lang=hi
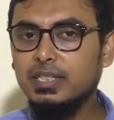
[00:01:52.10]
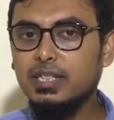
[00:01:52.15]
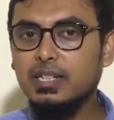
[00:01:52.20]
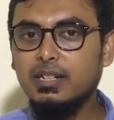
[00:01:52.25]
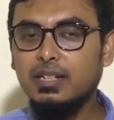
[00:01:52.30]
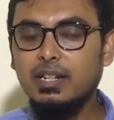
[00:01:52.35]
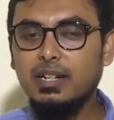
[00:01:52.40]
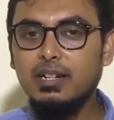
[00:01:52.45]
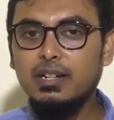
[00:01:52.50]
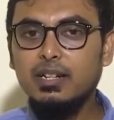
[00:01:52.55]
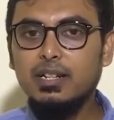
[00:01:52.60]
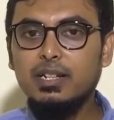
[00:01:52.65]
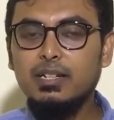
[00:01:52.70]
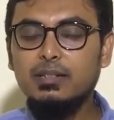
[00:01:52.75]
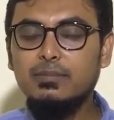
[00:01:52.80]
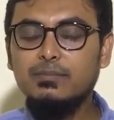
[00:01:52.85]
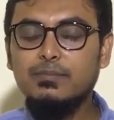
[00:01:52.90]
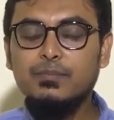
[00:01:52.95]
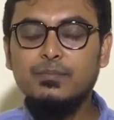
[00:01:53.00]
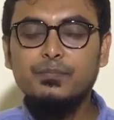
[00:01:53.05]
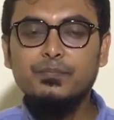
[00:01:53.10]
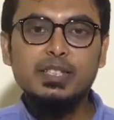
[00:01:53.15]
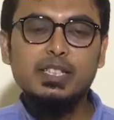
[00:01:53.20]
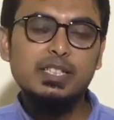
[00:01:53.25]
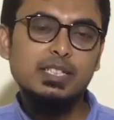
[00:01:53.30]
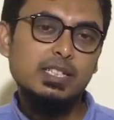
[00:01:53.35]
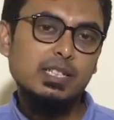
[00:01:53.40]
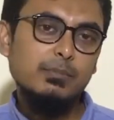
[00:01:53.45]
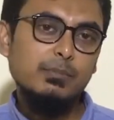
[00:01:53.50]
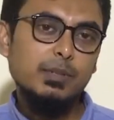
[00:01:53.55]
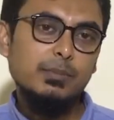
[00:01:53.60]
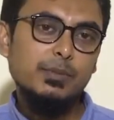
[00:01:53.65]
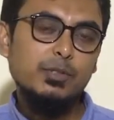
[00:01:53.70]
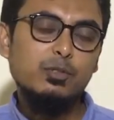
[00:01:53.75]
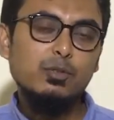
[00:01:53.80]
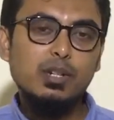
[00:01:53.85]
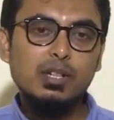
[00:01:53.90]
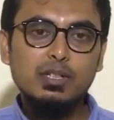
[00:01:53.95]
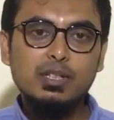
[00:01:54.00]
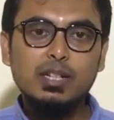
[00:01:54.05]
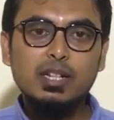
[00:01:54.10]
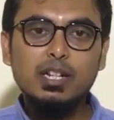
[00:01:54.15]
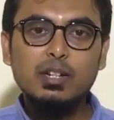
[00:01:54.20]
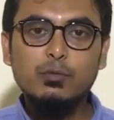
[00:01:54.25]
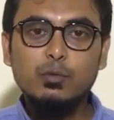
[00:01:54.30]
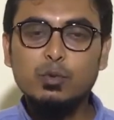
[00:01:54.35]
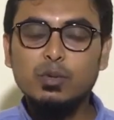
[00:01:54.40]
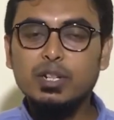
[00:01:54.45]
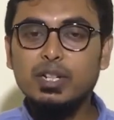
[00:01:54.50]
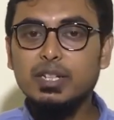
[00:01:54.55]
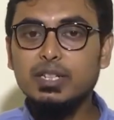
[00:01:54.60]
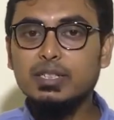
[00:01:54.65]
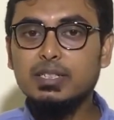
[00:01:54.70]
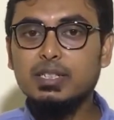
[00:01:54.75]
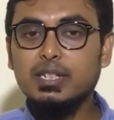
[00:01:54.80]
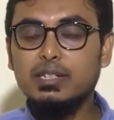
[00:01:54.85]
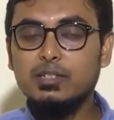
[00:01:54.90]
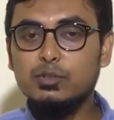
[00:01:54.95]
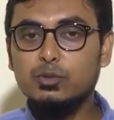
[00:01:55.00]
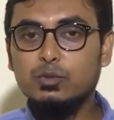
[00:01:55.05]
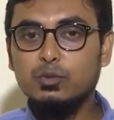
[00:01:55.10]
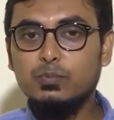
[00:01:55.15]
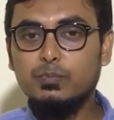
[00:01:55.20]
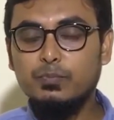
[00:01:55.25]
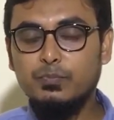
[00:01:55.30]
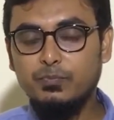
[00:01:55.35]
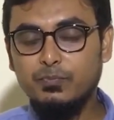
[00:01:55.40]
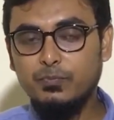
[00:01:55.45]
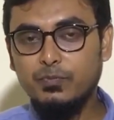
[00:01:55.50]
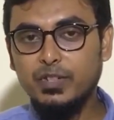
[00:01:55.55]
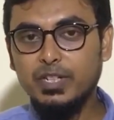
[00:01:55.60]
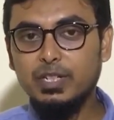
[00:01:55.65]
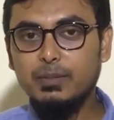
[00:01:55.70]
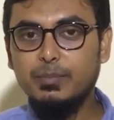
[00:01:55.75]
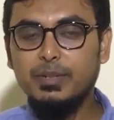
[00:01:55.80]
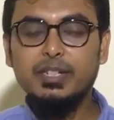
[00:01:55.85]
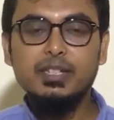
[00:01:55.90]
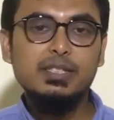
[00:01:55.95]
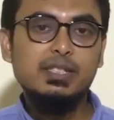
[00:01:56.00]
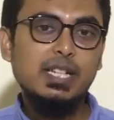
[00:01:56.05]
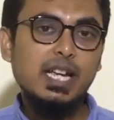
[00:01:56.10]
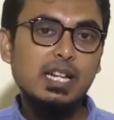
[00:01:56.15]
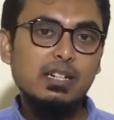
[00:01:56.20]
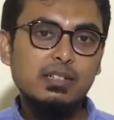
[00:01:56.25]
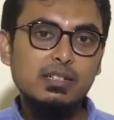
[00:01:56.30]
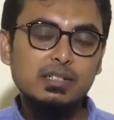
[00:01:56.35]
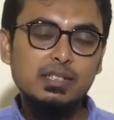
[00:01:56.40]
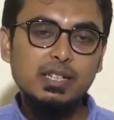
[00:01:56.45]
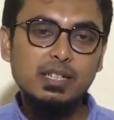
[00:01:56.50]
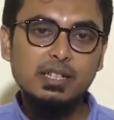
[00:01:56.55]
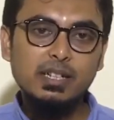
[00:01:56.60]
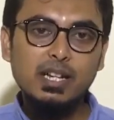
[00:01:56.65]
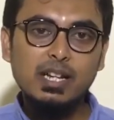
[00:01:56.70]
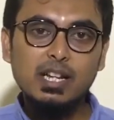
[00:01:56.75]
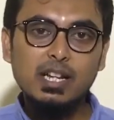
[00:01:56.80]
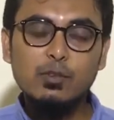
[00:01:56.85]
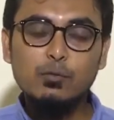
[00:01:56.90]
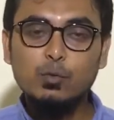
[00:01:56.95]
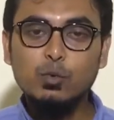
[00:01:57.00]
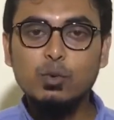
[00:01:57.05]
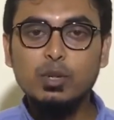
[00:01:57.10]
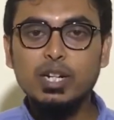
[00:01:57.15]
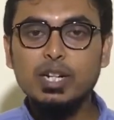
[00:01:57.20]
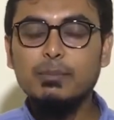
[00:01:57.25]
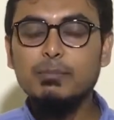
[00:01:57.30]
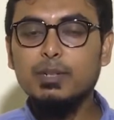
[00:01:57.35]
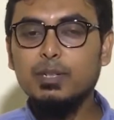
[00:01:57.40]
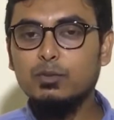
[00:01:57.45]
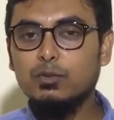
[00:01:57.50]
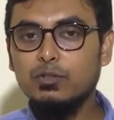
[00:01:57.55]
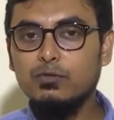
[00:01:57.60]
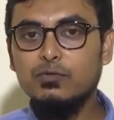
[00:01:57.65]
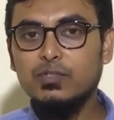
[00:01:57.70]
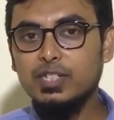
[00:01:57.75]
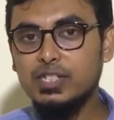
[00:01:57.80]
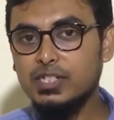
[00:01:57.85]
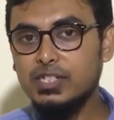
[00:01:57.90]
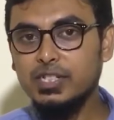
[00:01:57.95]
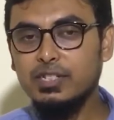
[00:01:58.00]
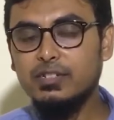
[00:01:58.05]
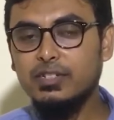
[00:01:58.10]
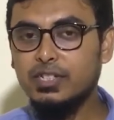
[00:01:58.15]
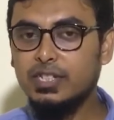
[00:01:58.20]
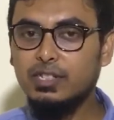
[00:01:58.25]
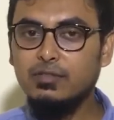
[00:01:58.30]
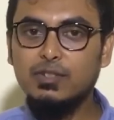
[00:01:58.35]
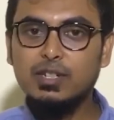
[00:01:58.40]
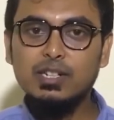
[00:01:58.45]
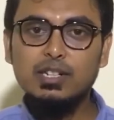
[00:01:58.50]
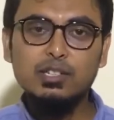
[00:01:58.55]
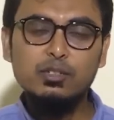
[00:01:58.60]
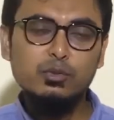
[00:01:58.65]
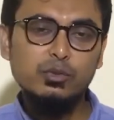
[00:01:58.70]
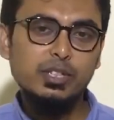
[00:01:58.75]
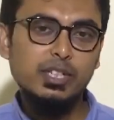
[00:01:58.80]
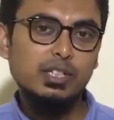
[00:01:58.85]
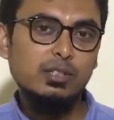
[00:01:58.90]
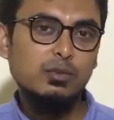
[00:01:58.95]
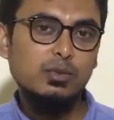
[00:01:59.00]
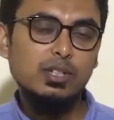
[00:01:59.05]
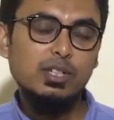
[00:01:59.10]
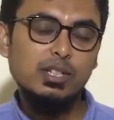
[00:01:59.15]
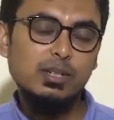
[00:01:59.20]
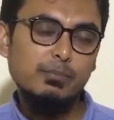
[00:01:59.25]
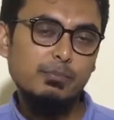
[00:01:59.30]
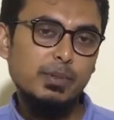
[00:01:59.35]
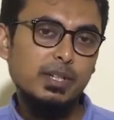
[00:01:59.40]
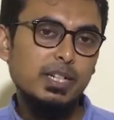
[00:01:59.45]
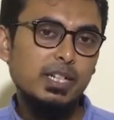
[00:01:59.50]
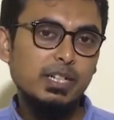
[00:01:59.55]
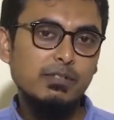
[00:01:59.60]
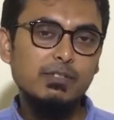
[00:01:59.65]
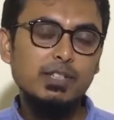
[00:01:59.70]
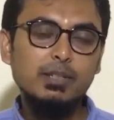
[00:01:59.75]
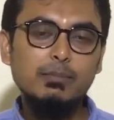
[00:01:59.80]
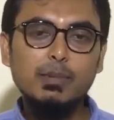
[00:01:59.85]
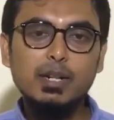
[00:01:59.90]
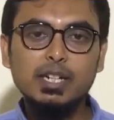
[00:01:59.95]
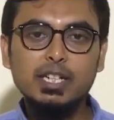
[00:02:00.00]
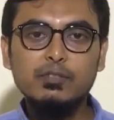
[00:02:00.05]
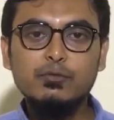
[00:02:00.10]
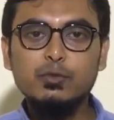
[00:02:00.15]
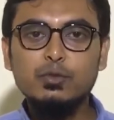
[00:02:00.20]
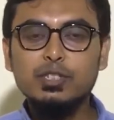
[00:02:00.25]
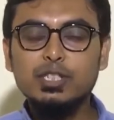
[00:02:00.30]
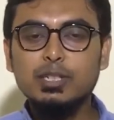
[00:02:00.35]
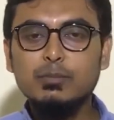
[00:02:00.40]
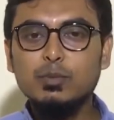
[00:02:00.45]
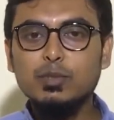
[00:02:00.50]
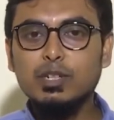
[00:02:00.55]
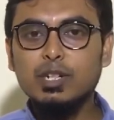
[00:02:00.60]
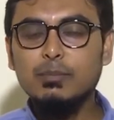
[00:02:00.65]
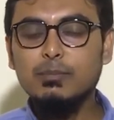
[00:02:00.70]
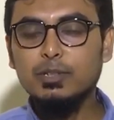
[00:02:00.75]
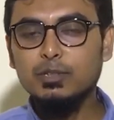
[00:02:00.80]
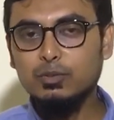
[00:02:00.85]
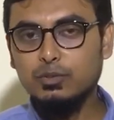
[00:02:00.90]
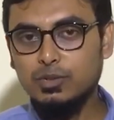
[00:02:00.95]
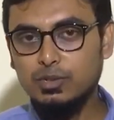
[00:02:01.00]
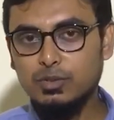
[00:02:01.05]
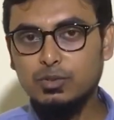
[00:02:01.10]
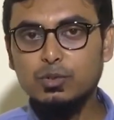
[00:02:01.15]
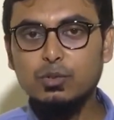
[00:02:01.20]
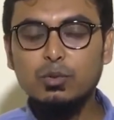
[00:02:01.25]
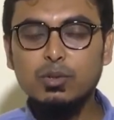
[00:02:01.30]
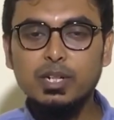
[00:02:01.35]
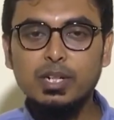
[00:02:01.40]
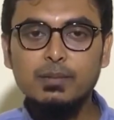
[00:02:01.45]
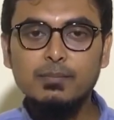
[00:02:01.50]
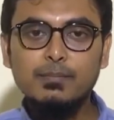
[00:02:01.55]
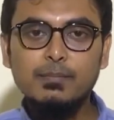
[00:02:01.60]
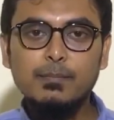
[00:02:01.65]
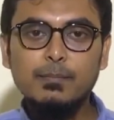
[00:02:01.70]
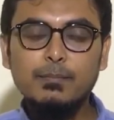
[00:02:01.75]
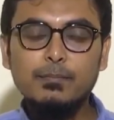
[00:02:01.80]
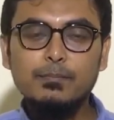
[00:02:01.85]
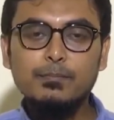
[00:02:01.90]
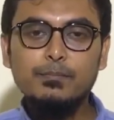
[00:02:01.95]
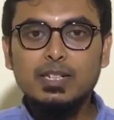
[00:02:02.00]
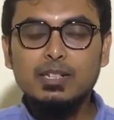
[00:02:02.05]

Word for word: भी नहीं दिया गया है तीसरे नंबर पे जो आता है वो है इसका जो फिंगरप्रिंट स्कैनर दिया गया है वो है बिल्कुल फर्स्ट जनरेशन वाला तो ये थोड़ा कंपेरेटिवली बाकी फोन के मुकाबले थोड़ा स्लो है